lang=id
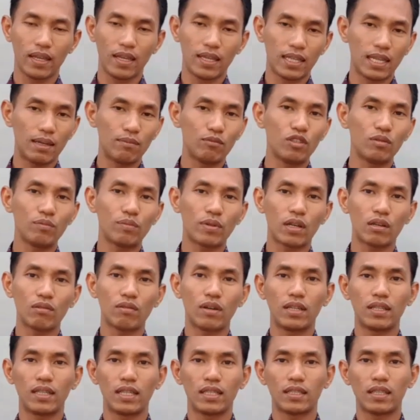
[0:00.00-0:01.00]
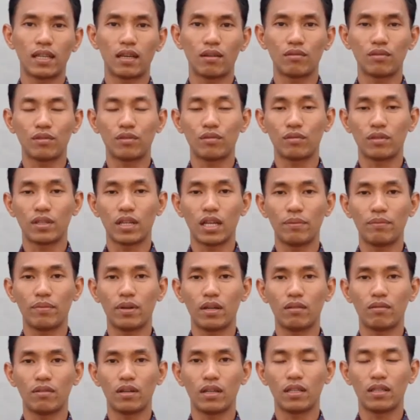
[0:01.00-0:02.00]
Namun perlu Anda tahu juga
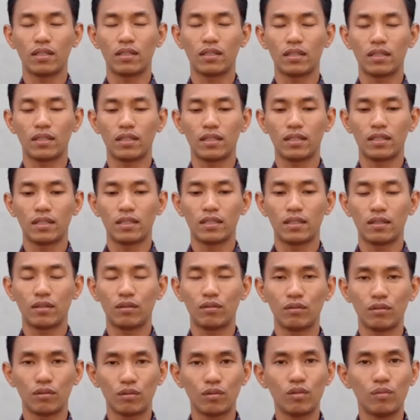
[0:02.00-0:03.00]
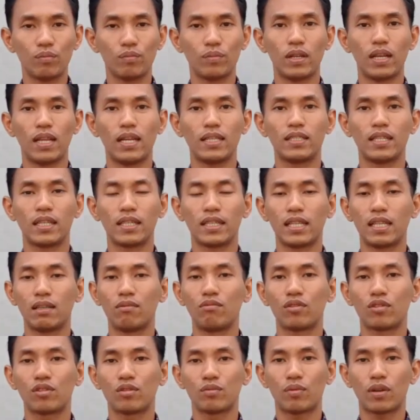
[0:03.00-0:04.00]
bahwa untuk belajar
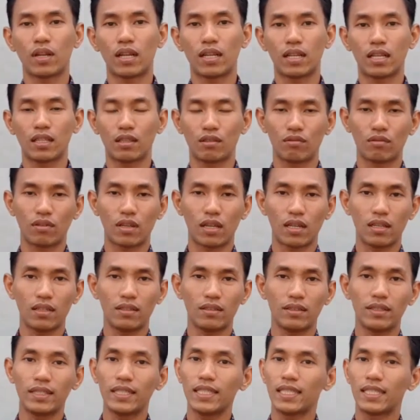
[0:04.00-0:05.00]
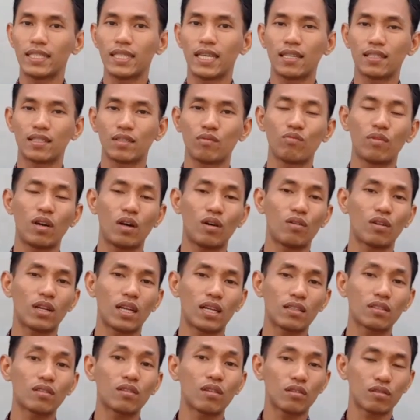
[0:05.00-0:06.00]
ilmu supranatural tidak semua
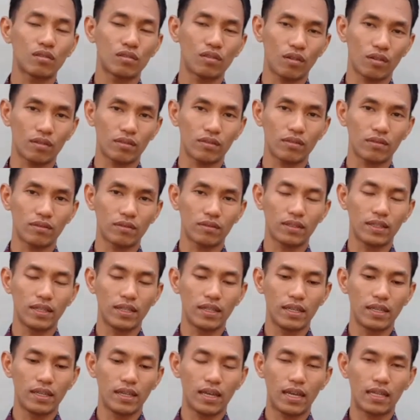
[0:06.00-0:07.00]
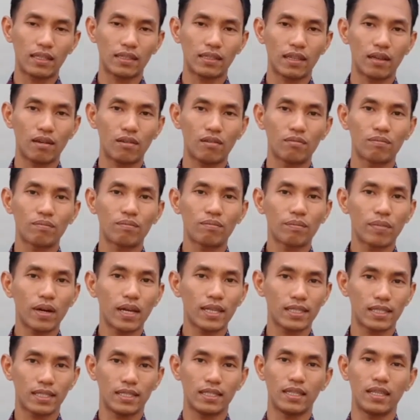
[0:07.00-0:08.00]
orang cocok atau
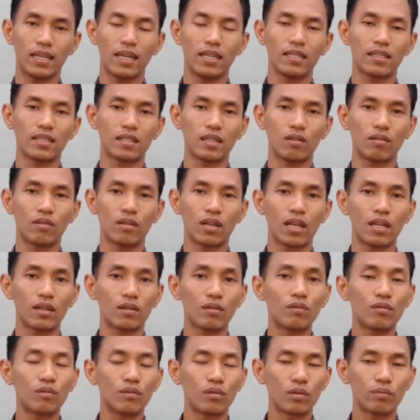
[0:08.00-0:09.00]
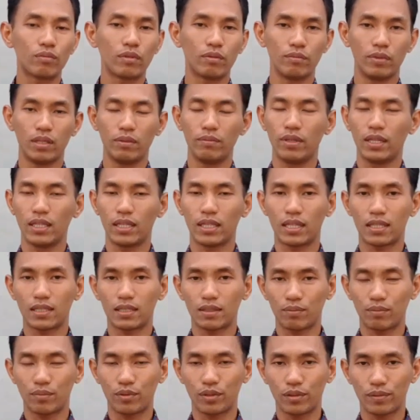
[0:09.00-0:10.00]
pas dengan seorang guru pembimbing
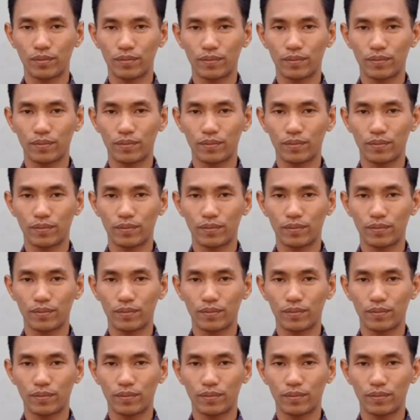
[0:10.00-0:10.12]
tersebut.